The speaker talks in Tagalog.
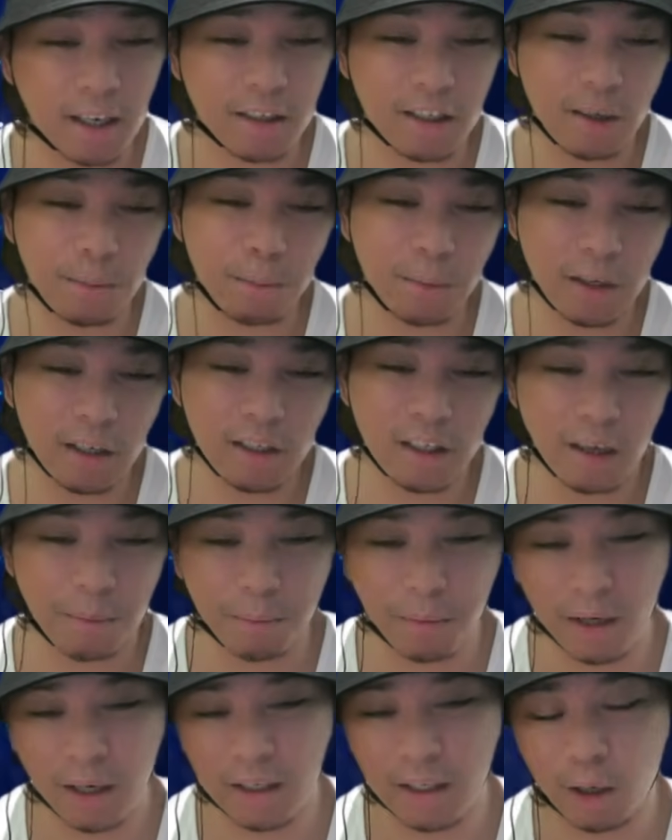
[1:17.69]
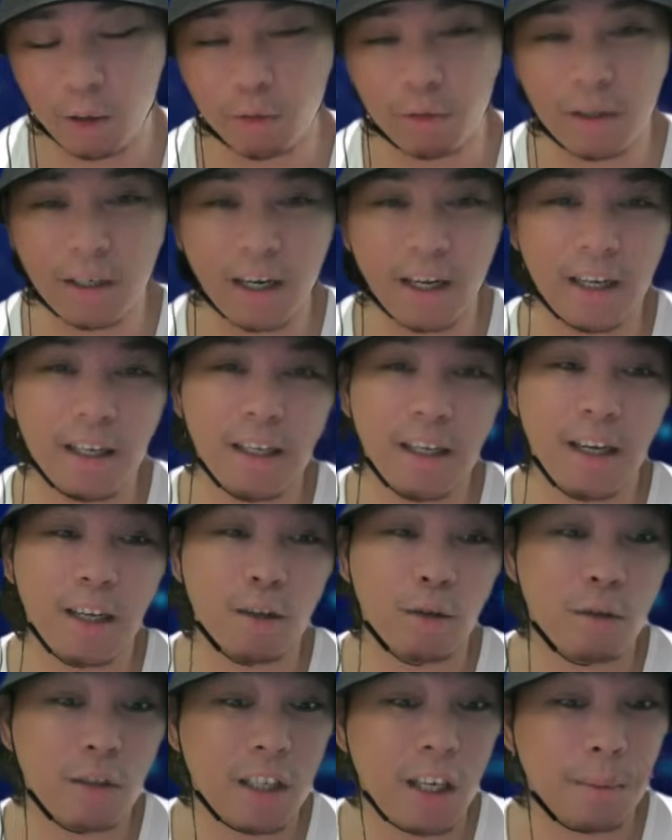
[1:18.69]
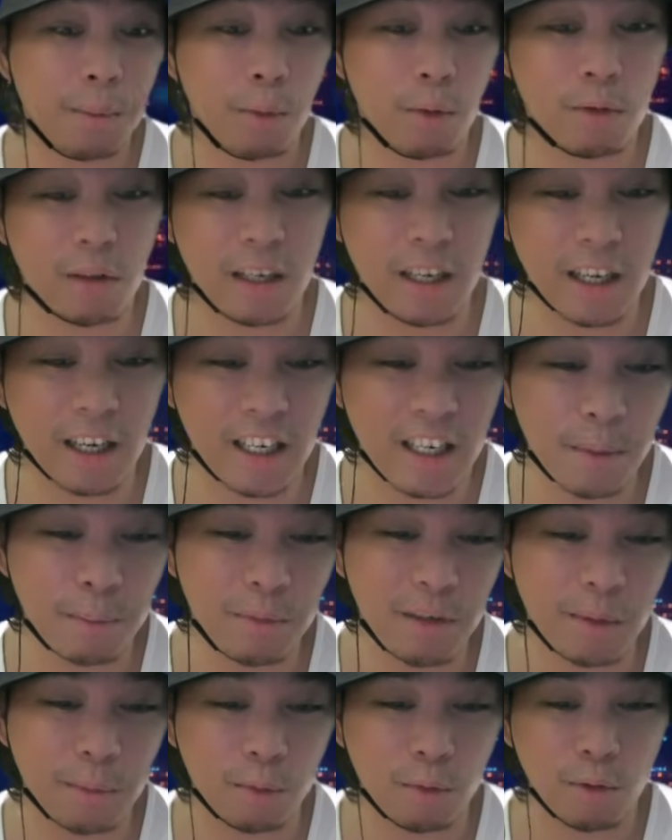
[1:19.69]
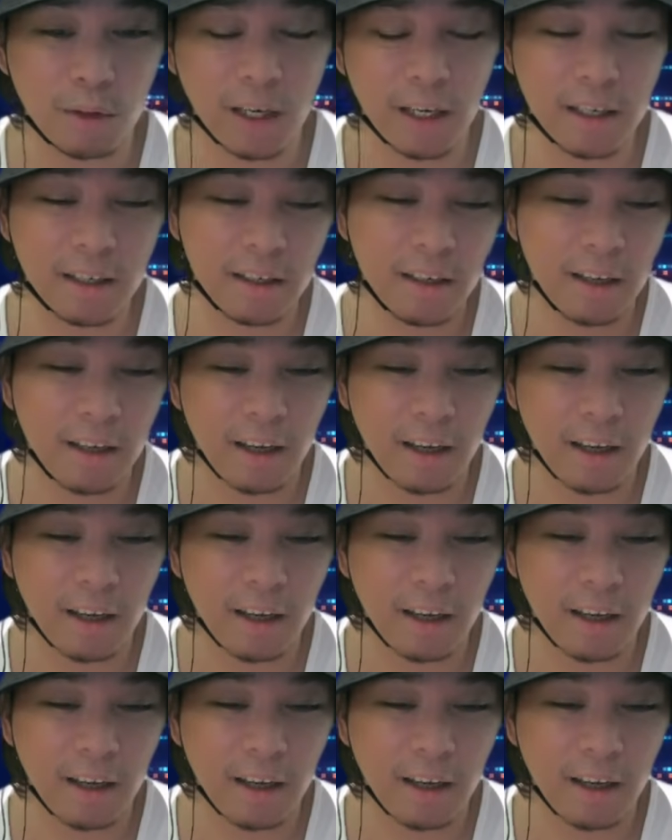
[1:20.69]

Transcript: syempre Japan, Australia, no, dyan po sa naganap na po yan.